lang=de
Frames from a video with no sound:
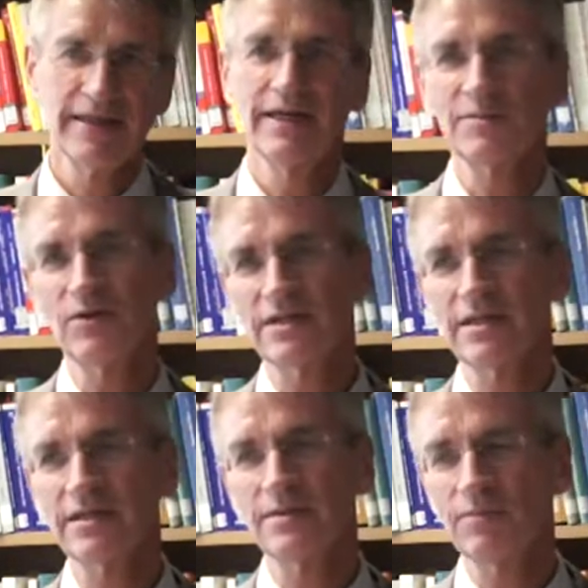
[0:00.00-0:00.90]
Ja, ich
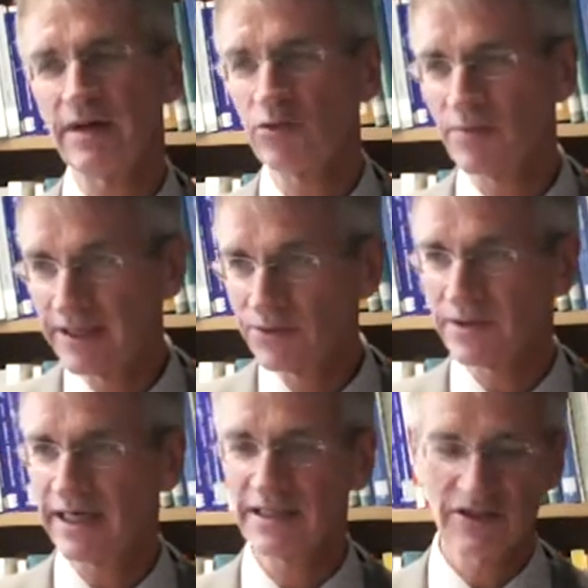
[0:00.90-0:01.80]
möchte meine
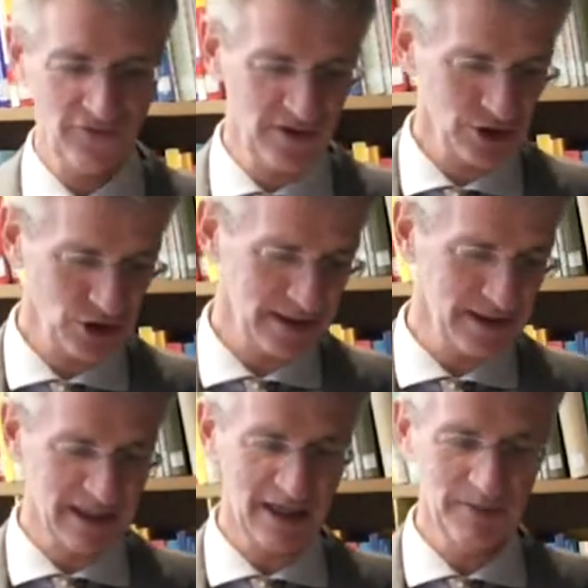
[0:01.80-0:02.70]
Überlegungen eigentlich in vier
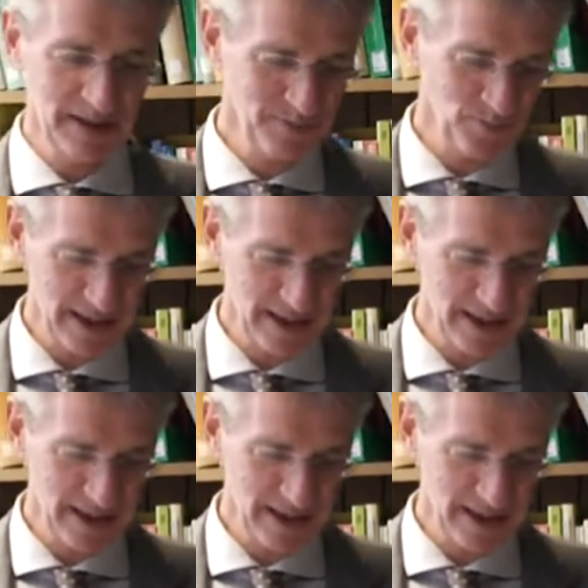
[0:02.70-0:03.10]
Schritten darbieten.